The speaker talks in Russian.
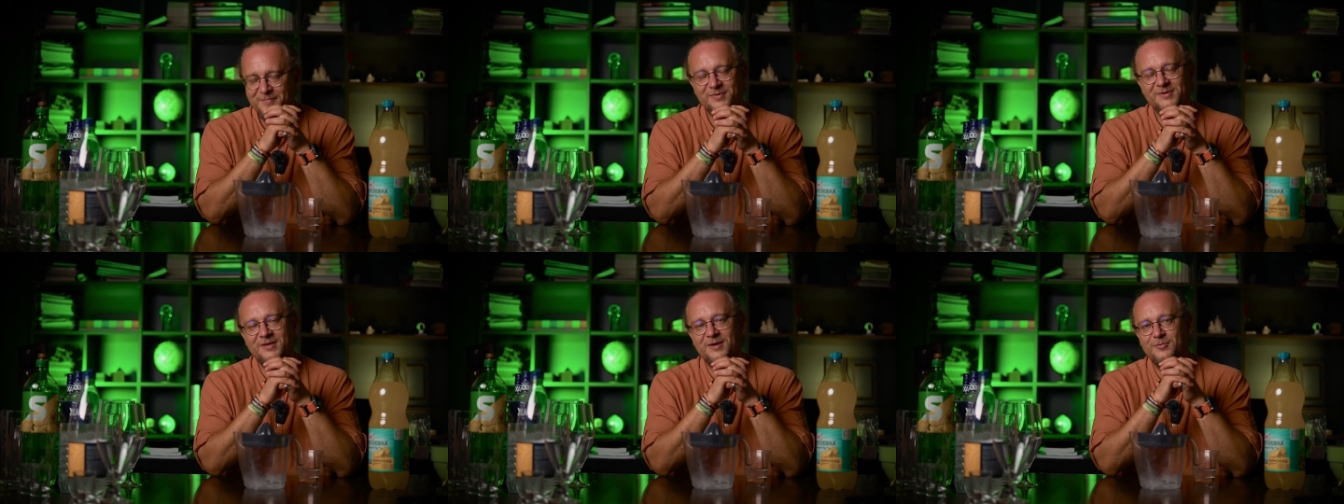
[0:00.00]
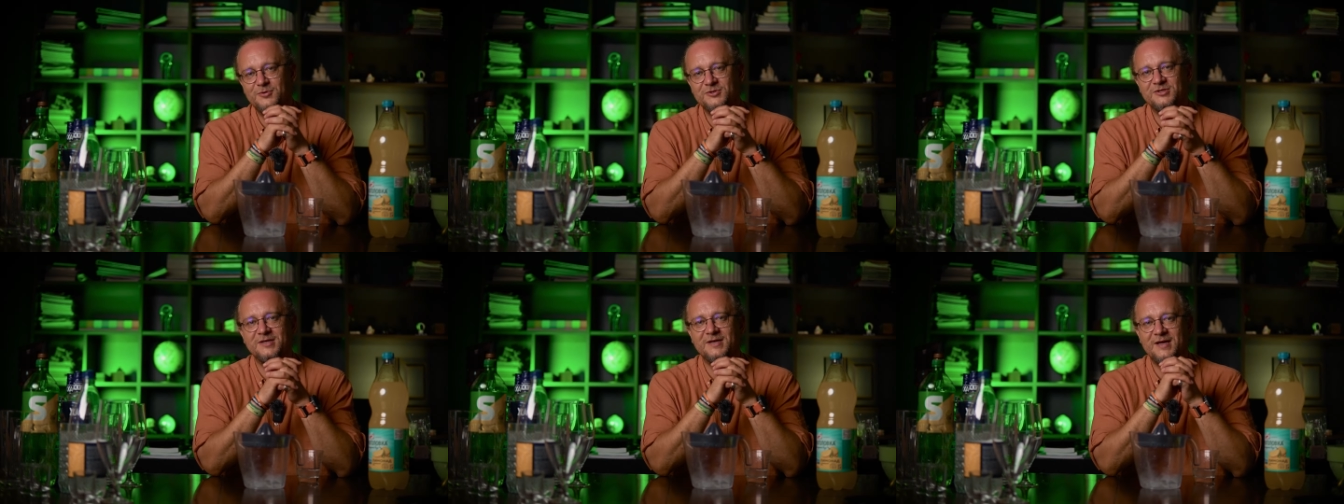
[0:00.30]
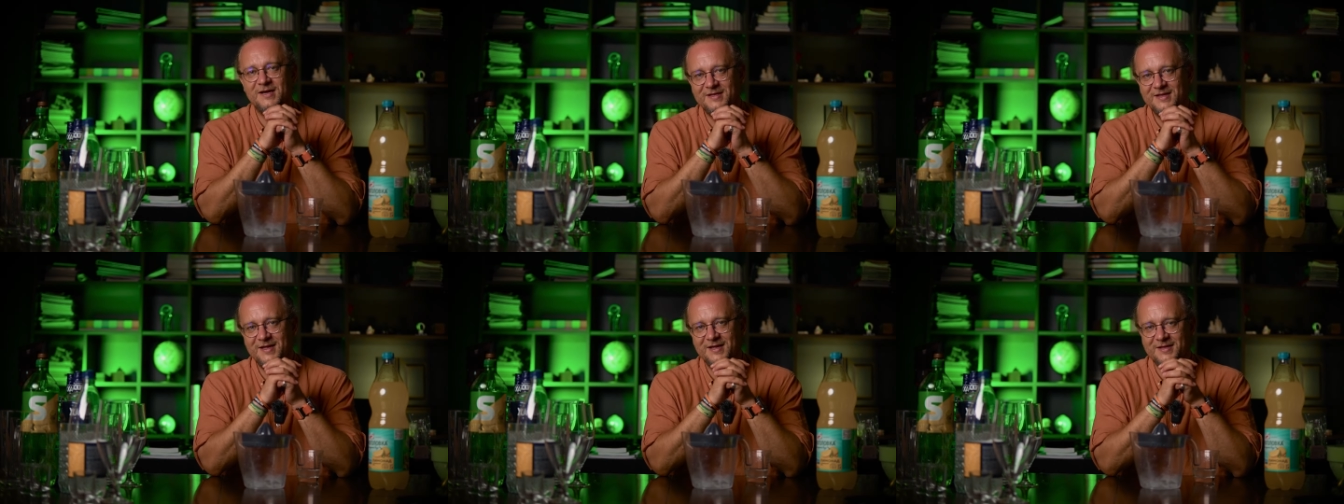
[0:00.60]
Потому что
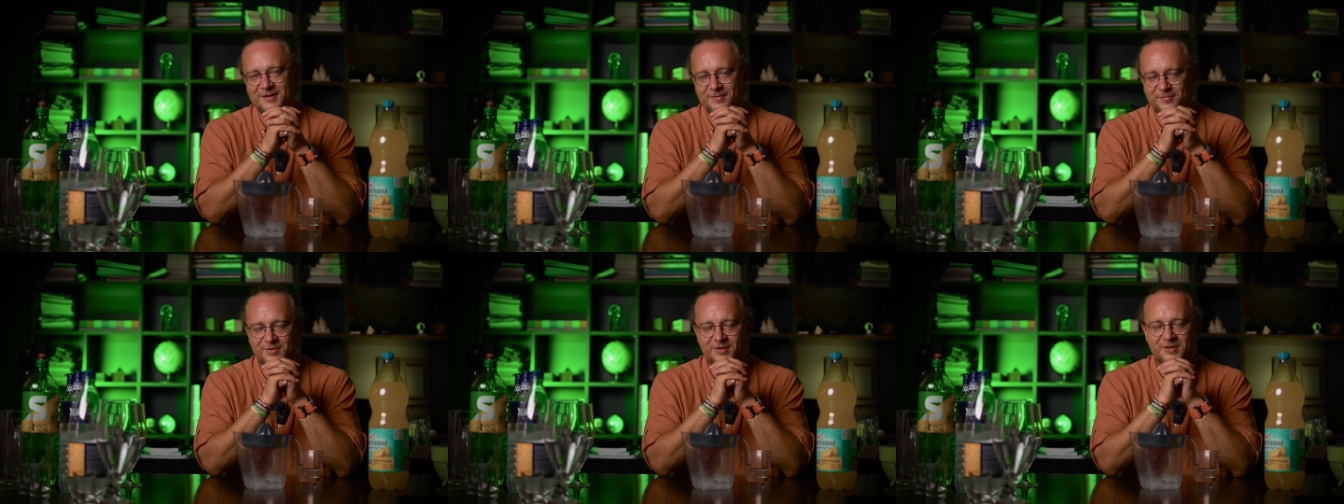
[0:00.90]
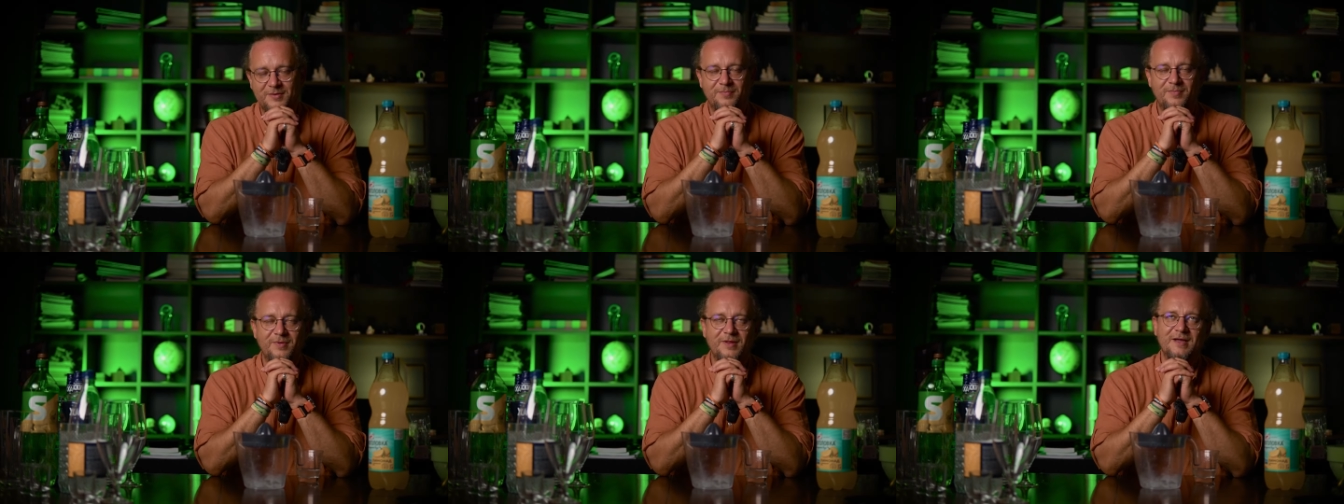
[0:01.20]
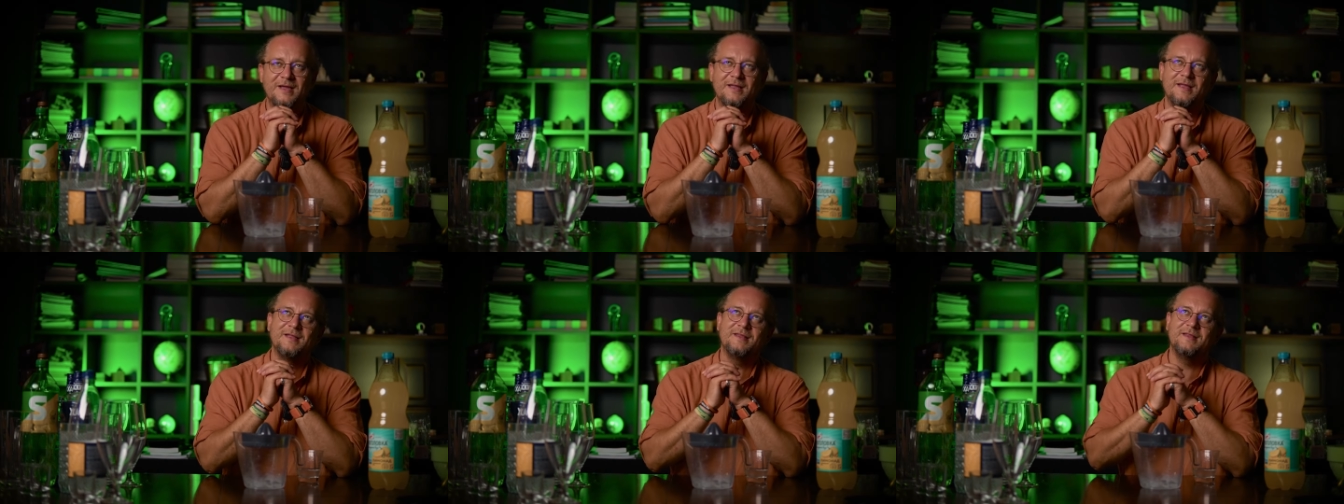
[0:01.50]
когда-то было
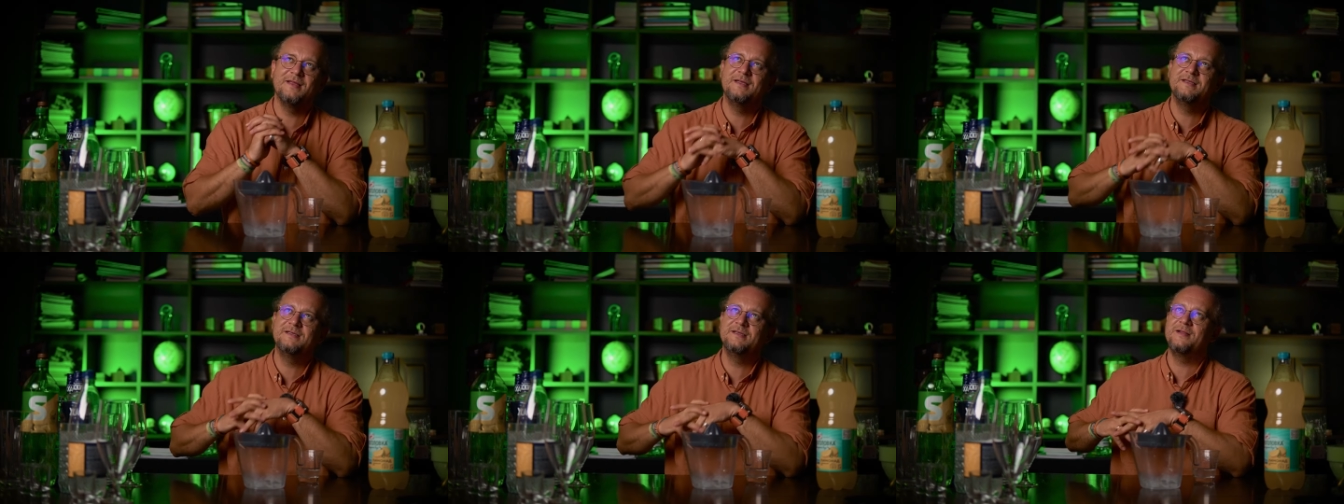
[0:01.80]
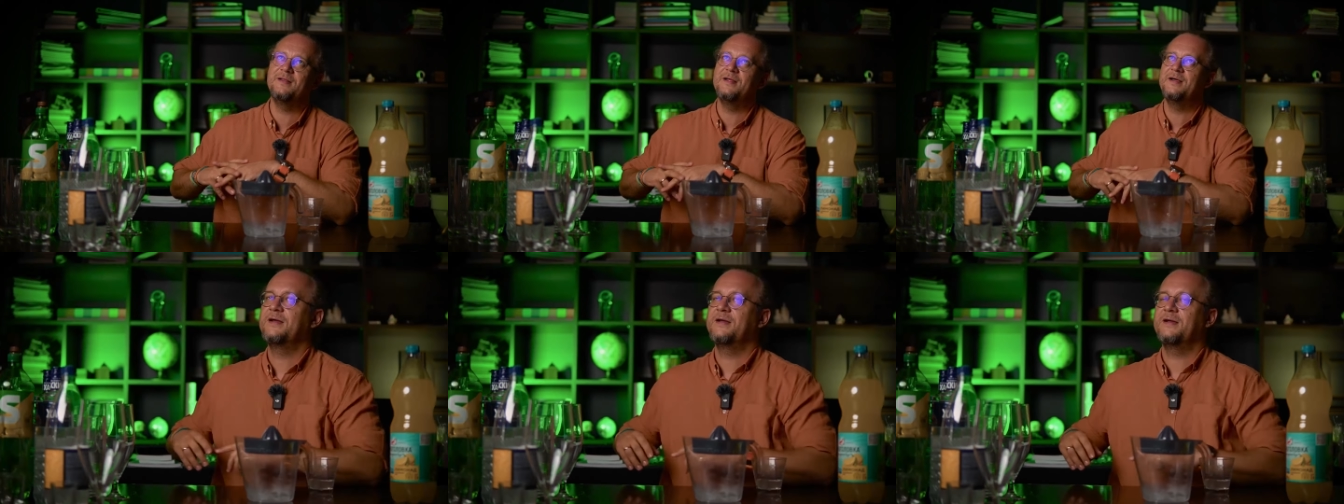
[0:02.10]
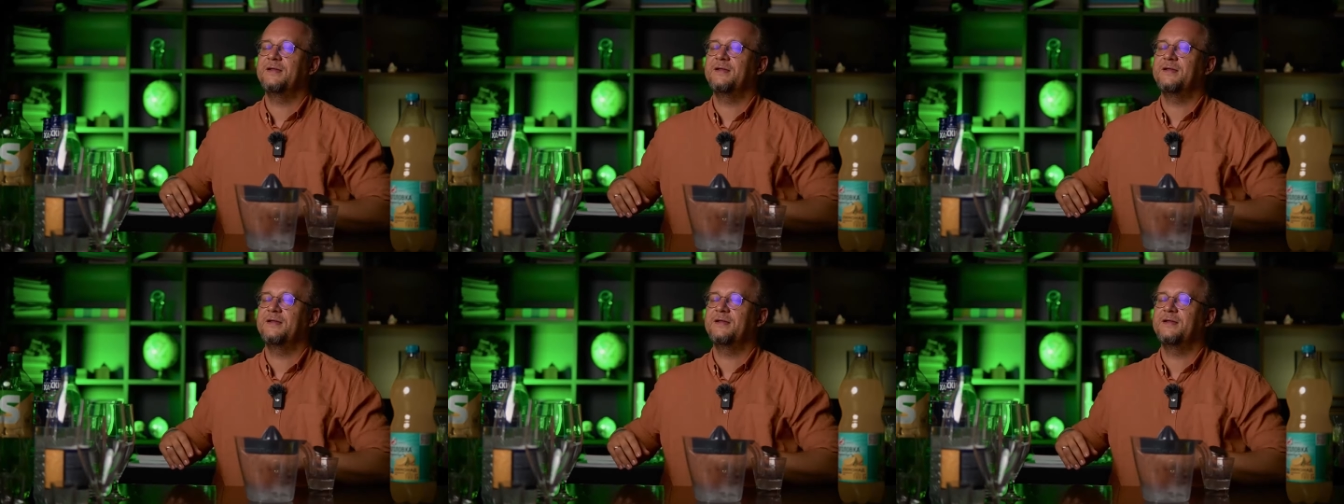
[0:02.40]
благодатное дело,